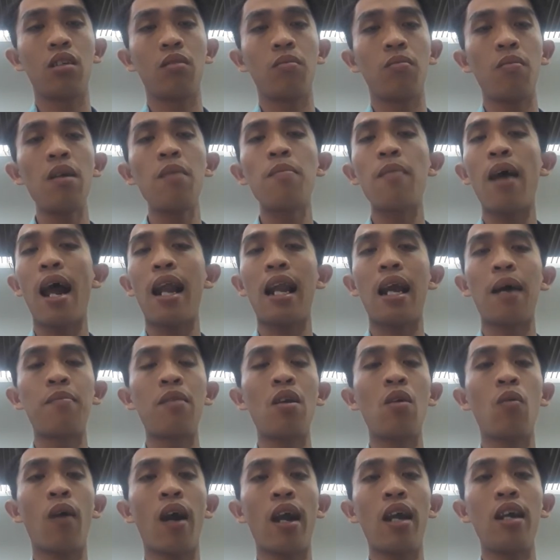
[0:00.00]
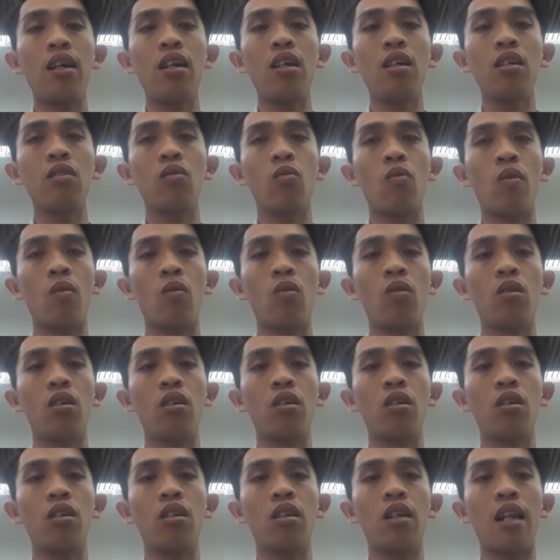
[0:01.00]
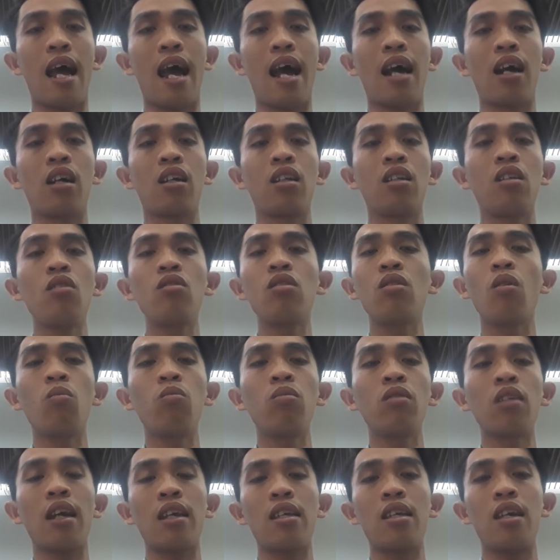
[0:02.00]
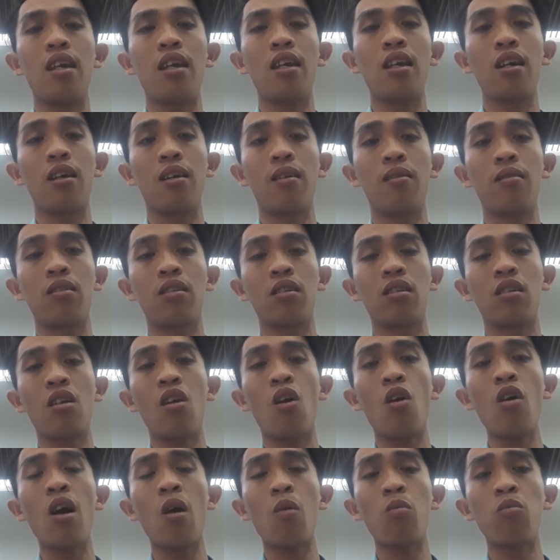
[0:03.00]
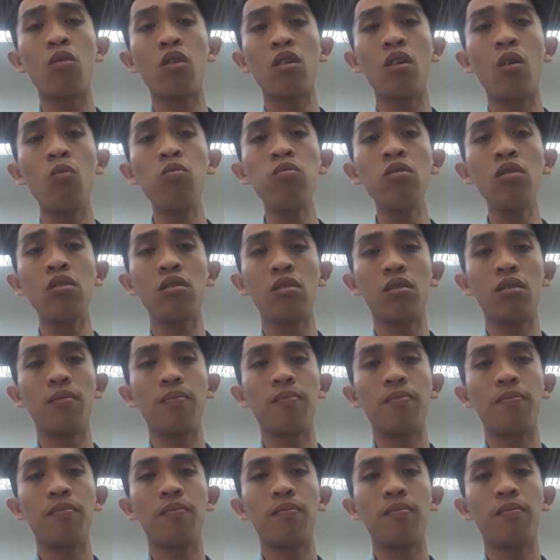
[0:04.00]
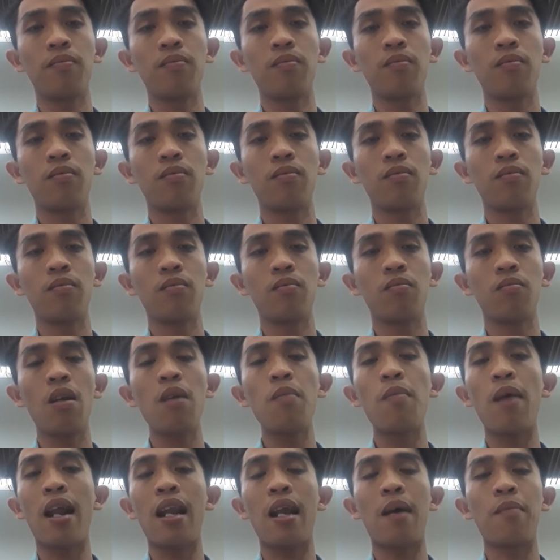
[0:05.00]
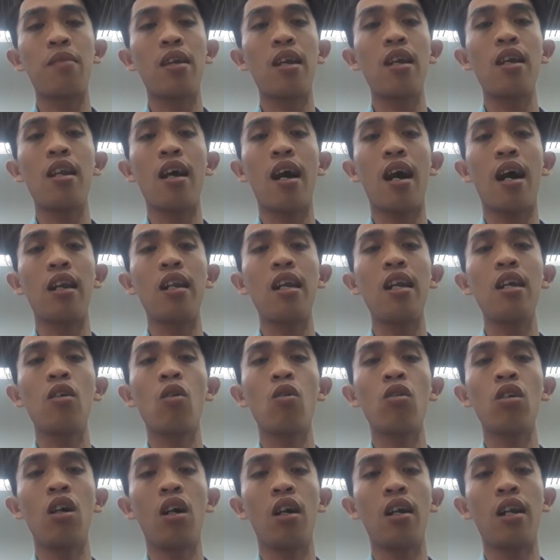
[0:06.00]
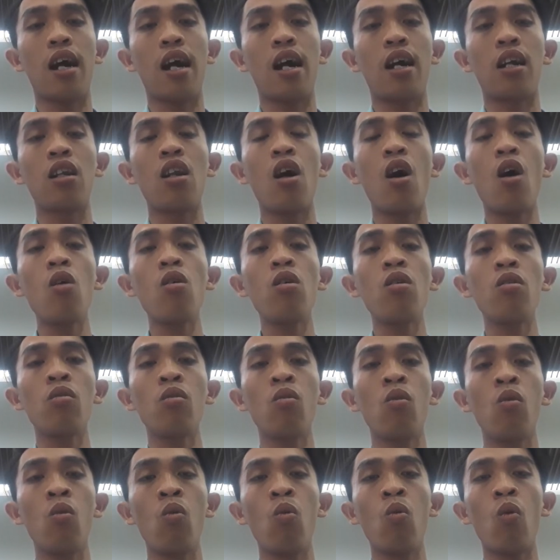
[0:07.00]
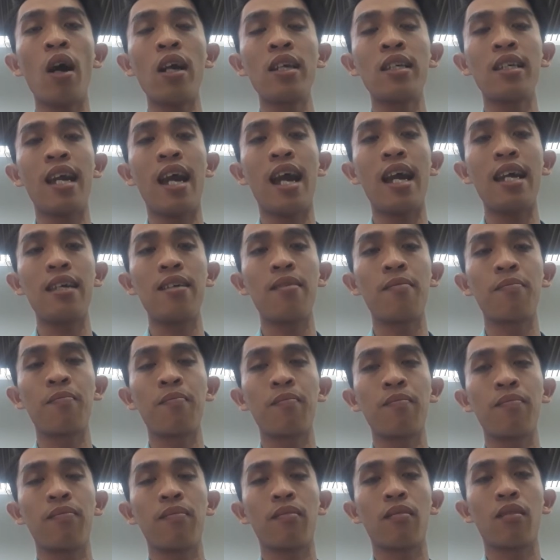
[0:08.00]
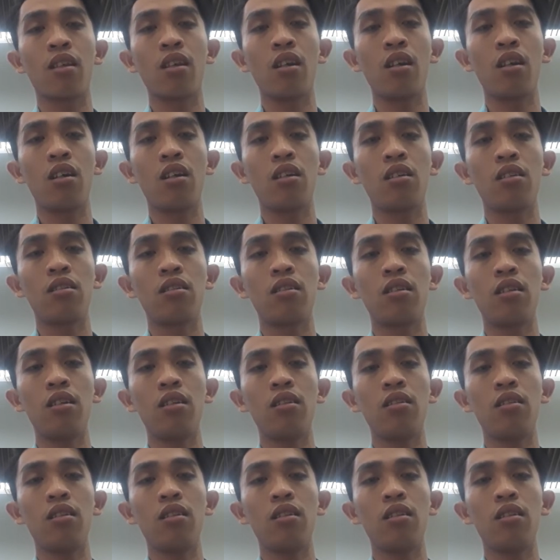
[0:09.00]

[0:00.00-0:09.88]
Mấy bạn làm như vậy đó, là nói chung tại vì nó không có đúng. Mấy bạn làm vậy là đi con đường là nó quá sai đó.